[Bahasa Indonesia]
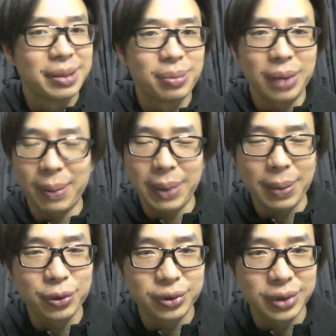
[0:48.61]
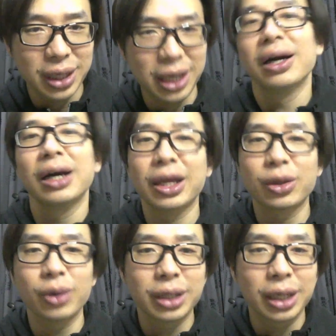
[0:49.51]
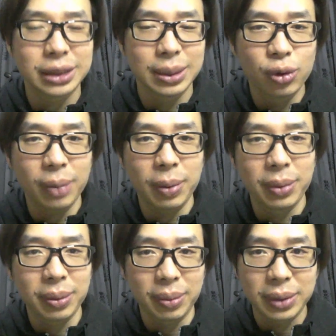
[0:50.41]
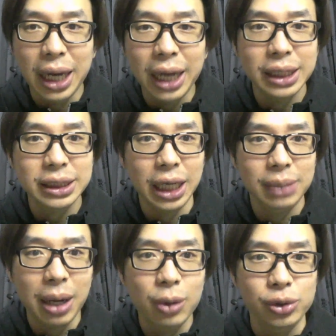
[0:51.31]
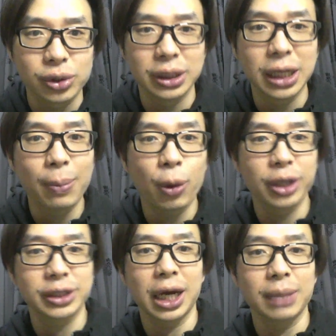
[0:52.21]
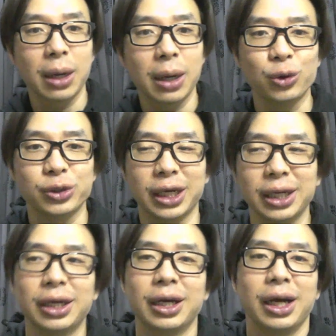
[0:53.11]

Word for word: apapun juga itu adalah sebuah pemenangan yang sangat bagus tiga poin yang sangat bagus ya